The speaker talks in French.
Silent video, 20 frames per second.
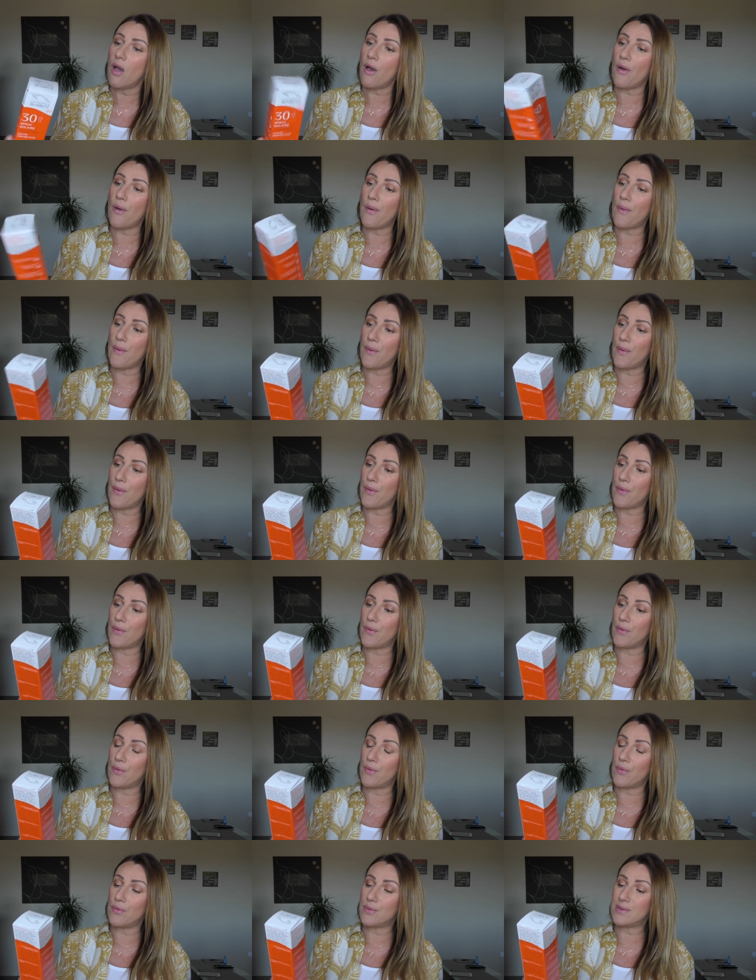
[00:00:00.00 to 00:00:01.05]

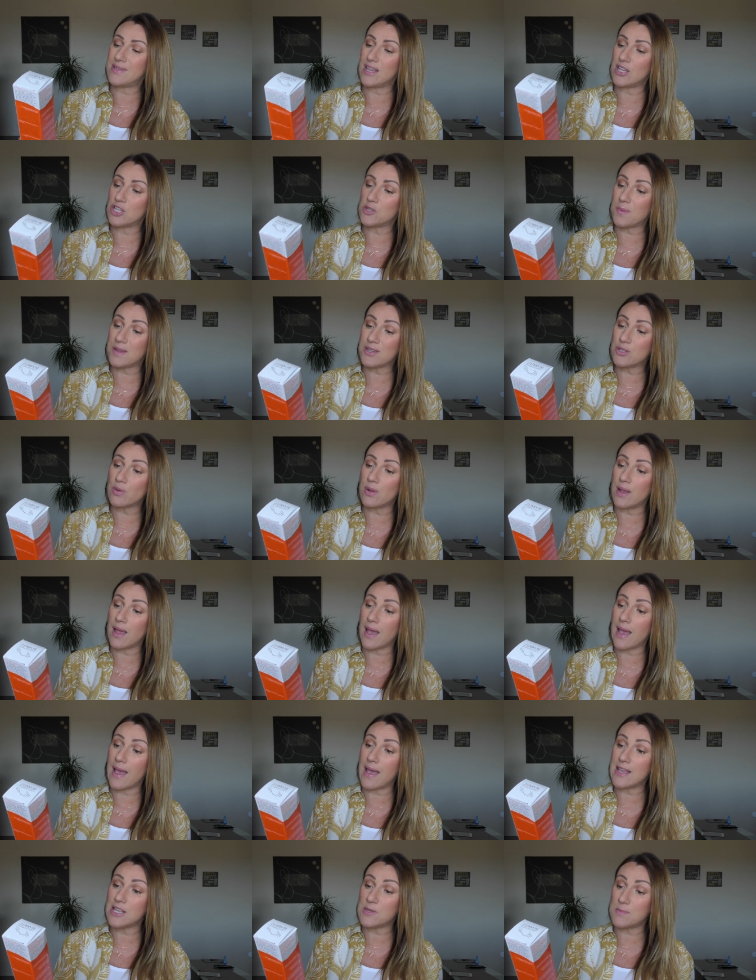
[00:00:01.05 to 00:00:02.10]
Euh, c'est un spray solaire
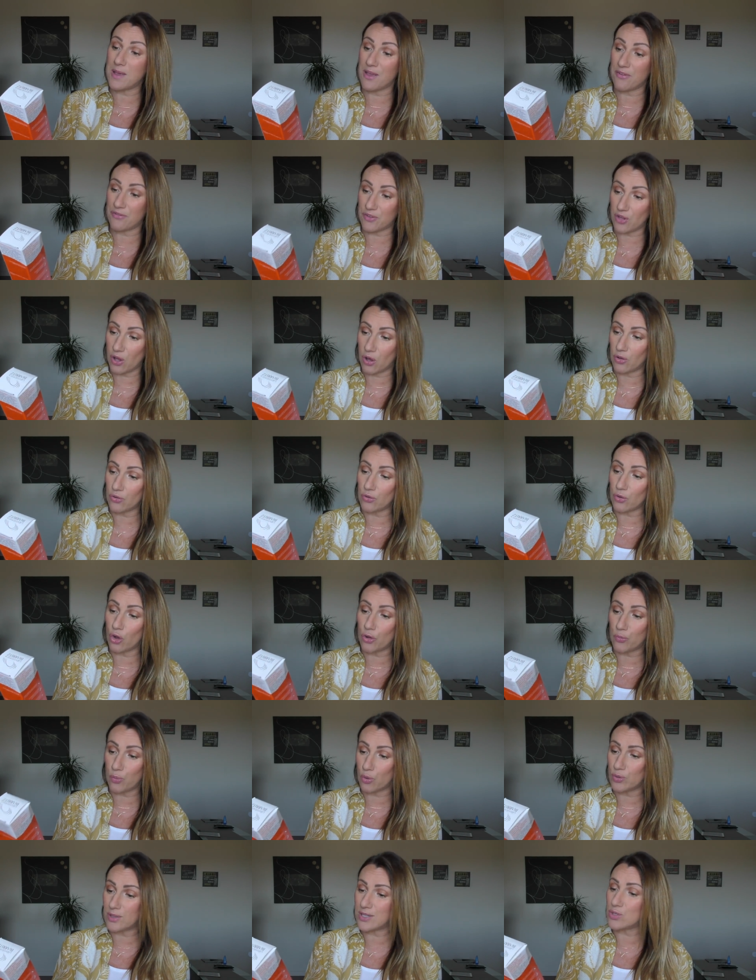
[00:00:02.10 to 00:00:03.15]
SPF 30,
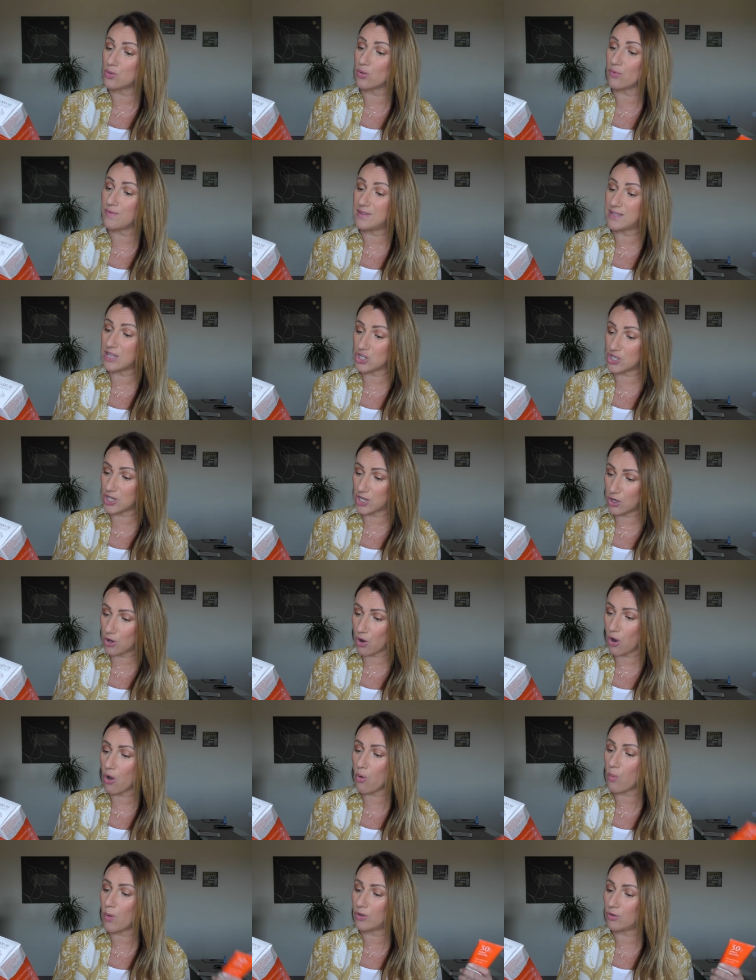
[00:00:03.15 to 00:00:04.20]
haute protection visage et
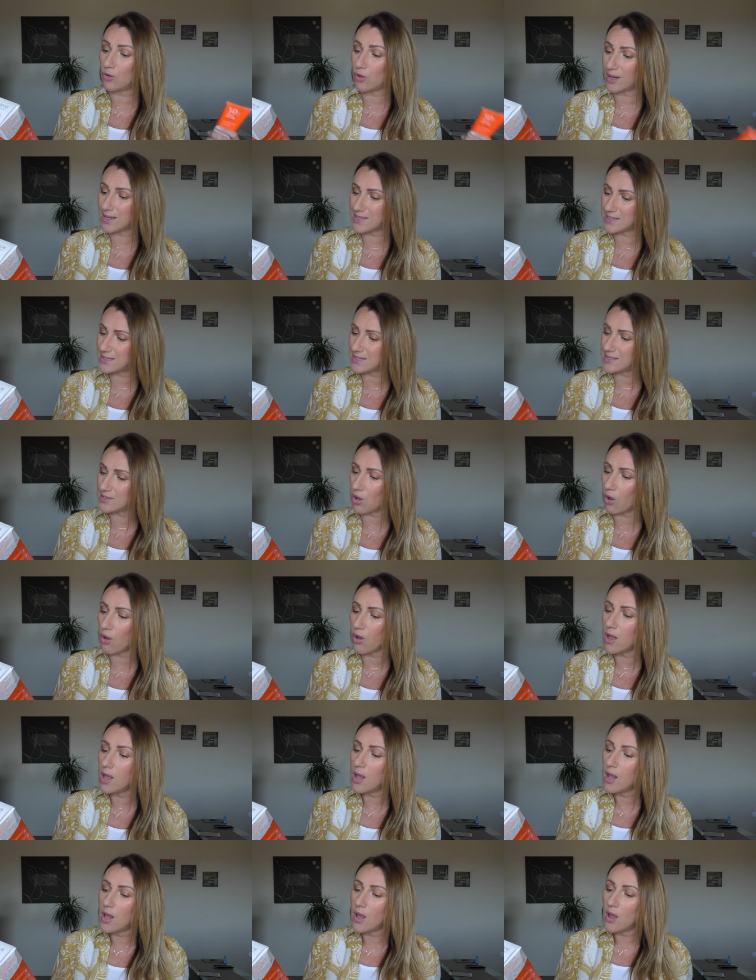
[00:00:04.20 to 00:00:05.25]
corps, water résistant.
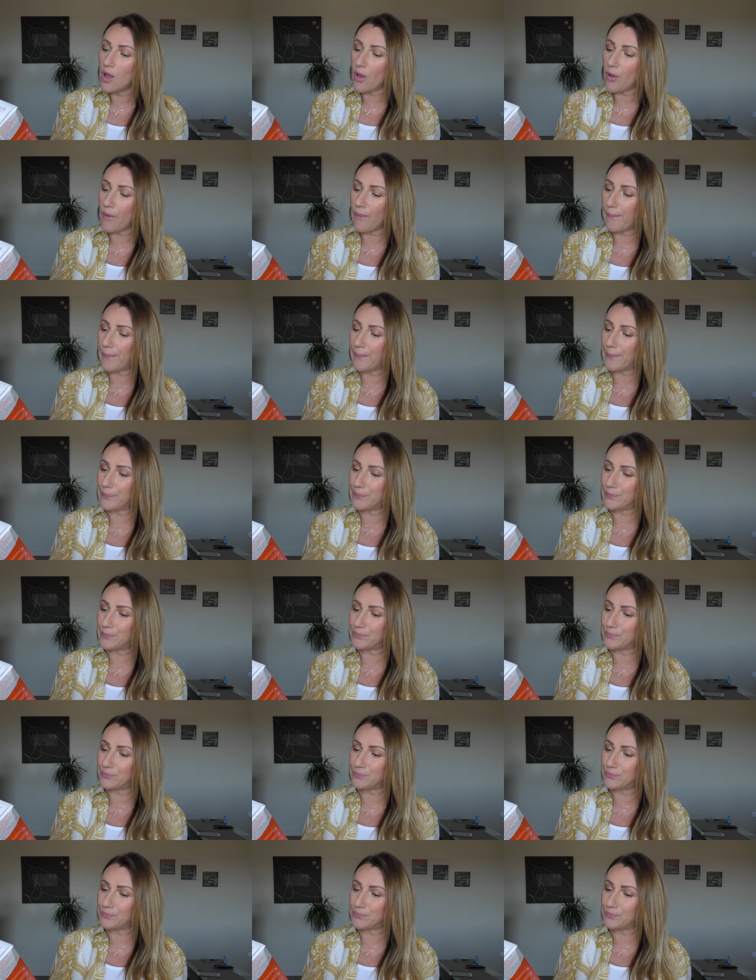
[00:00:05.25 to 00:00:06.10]
Euh,